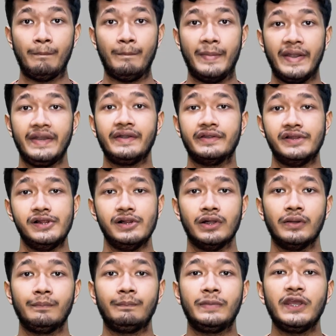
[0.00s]
मेंडल
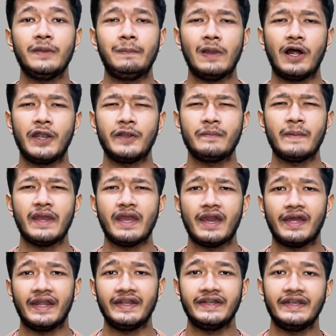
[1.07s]
पी प्लांट में
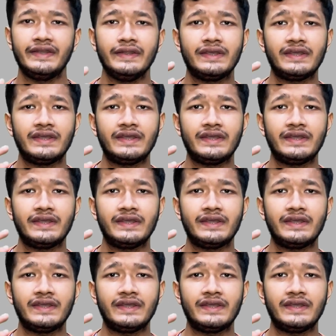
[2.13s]
हेरिडिटी